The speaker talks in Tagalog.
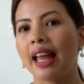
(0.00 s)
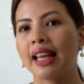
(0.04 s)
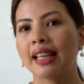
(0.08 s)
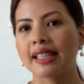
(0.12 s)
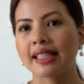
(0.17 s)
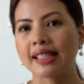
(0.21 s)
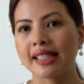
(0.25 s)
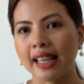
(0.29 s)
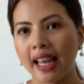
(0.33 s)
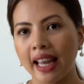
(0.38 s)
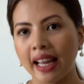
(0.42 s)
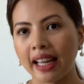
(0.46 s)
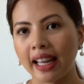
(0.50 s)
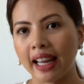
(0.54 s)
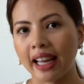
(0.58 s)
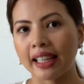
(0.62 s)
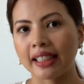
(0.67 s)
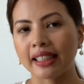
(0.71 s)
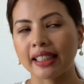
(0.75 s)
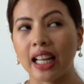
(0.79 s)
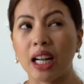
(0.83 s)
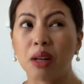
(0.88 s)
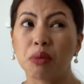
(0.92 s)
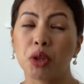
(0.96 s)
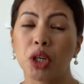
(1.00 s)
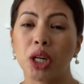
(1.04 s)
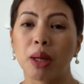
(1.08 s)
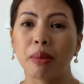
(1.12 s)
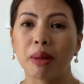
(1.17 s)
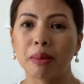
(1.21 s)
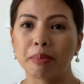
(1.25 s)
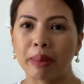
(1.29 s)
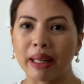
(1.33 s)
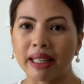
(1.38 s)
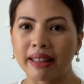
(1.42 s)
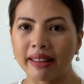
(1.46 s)
Second, alam niyo
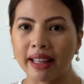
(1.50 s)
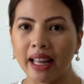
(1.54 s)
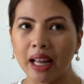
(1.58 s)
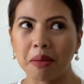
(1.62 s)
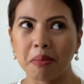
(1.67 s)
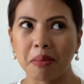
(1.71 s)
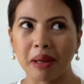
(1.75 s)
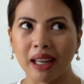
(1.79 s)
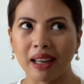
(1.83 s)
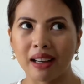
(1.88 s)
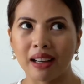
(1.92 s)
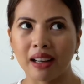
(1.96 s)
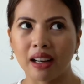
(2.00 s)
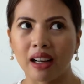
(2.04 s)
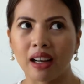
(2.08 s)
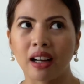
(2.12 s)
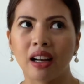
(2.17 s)
naman, pandemic.